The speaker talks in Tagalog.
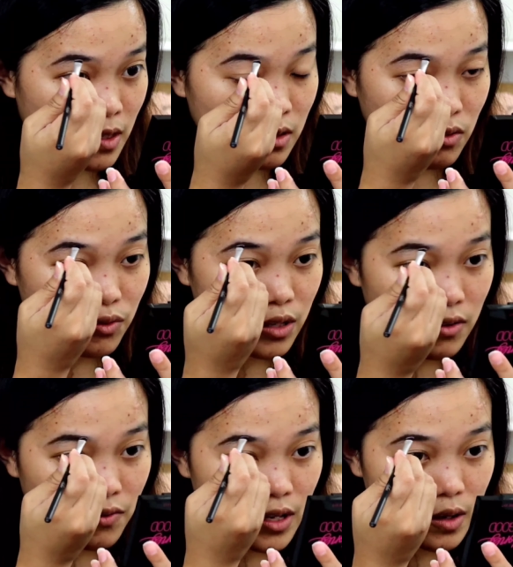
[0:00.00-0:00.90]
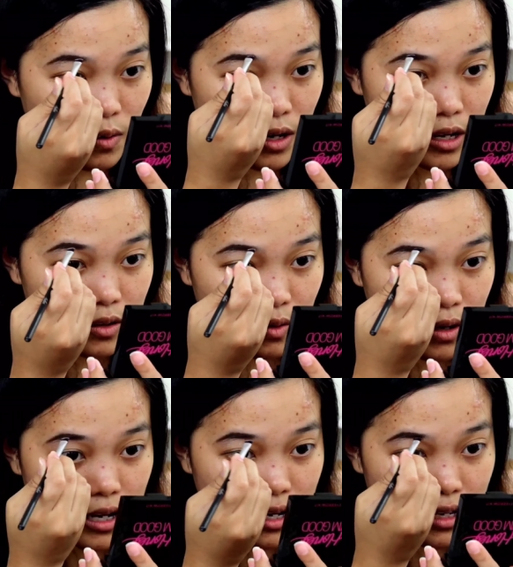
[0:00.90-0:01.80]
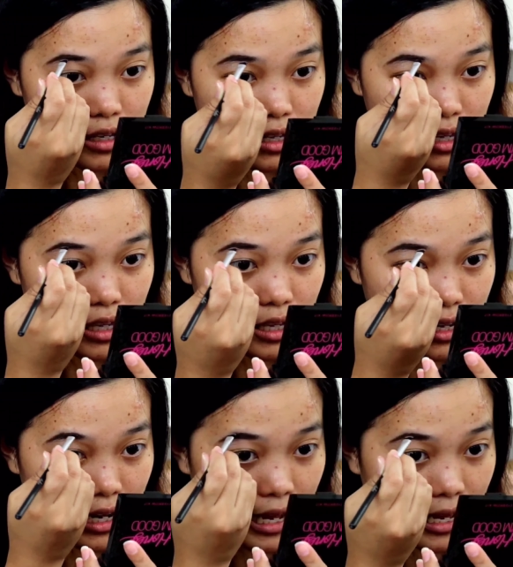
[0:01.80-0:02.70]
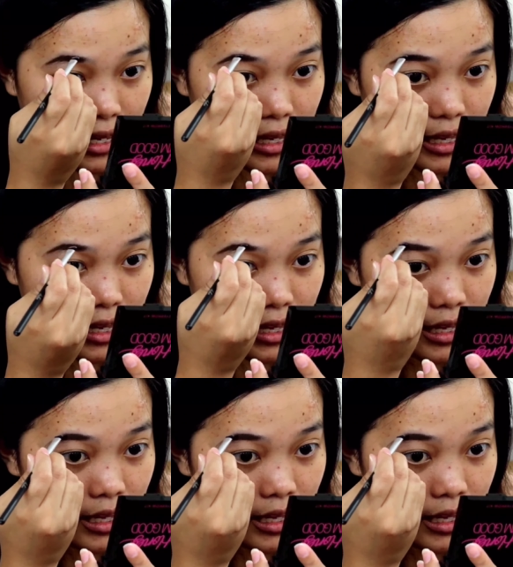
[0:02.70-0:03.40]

So, finifil ko lang yung aking kilay.